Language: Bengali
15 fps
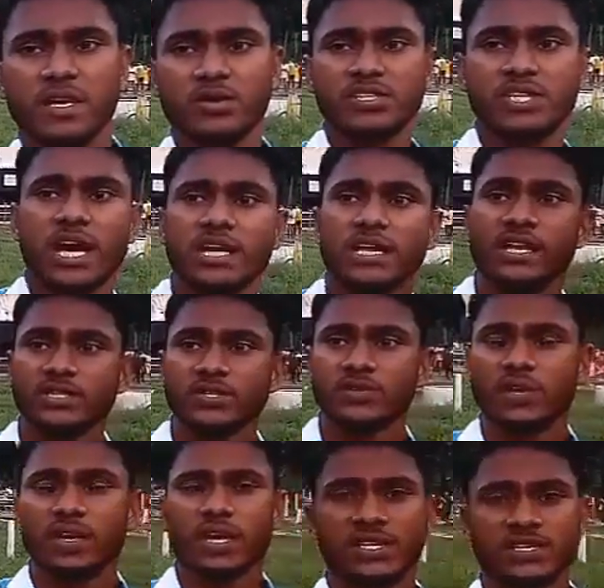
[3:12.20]
এটা হচ্ছে
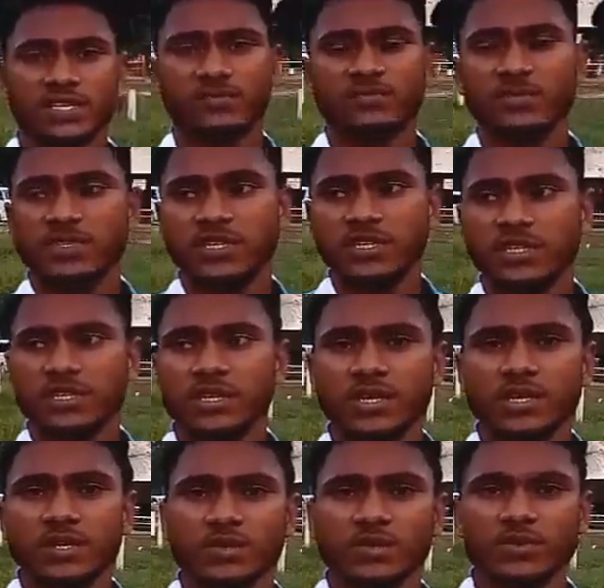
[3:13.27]
আলিয়াচড়া খাসিয়াপুঞ্জি
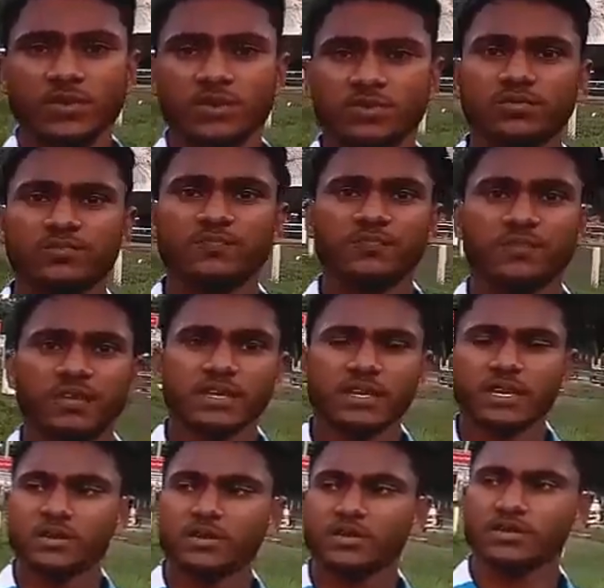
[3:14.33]
তো
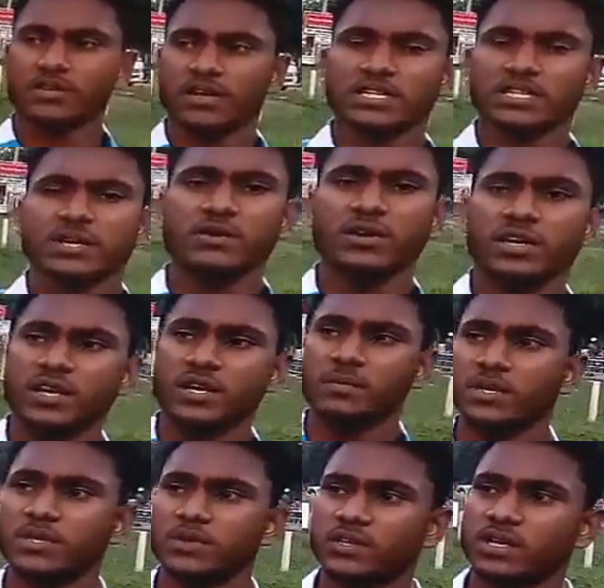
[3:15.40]
এখন আশা করি এটার
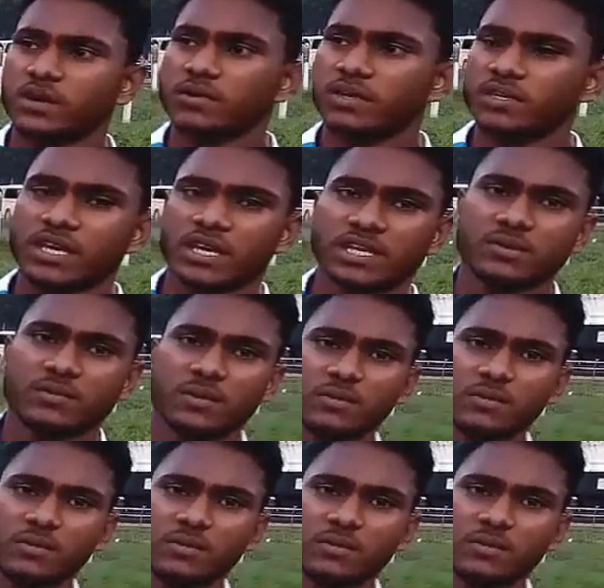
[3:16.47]
ভিতরটা আমি দেখাতে